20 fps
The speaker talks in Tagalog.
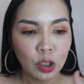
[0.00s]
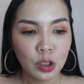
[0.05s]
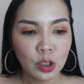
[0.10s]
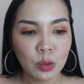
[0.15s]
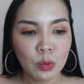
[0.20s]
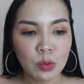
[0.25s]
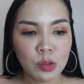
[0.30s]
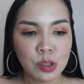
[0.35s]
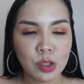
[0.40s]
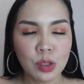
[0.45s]

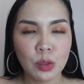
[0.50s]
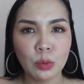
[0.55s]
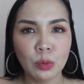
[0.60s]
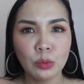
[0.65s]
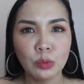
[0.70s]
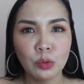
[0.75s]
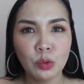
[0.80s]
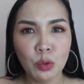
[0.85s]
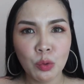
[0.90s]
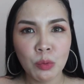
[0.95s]
use
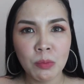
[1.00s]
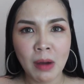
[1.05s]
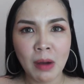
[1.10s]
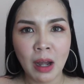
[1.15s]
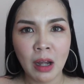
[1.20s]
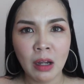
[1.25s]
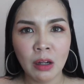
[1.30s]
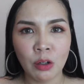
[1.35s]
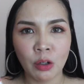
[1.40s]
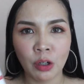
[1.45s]
yung
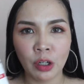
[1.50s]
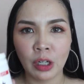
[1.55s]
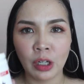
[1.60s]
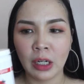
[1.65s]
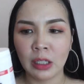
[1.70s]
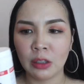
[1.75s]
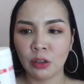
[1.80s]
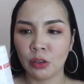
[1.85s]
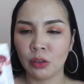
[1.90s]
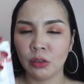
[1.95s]
Duma or
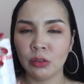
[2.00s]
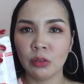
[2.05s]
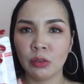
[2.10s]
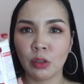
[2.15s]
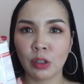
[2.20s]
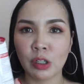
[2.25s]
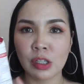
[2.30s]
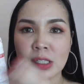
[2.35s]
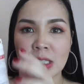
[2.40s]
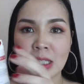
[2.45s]
ito,
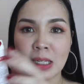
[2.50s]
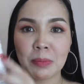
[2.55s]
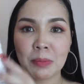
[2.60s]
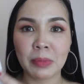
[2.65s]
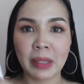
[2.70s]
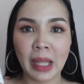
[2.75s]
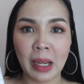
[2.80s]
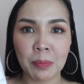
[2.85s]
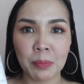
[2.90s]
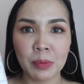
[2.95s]
or slim
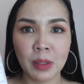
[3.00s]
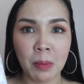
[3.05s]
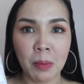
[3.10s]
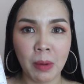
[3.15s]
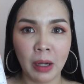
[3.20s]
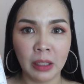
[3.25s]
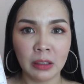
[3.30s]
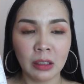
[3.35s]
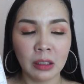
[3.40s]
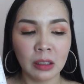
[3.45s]
type na
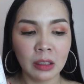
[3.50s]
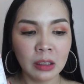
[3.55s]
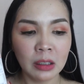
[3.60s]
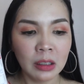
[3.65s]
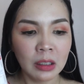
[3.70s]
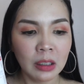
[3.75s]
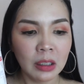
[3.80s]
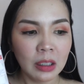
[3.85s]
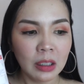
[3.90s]
bottle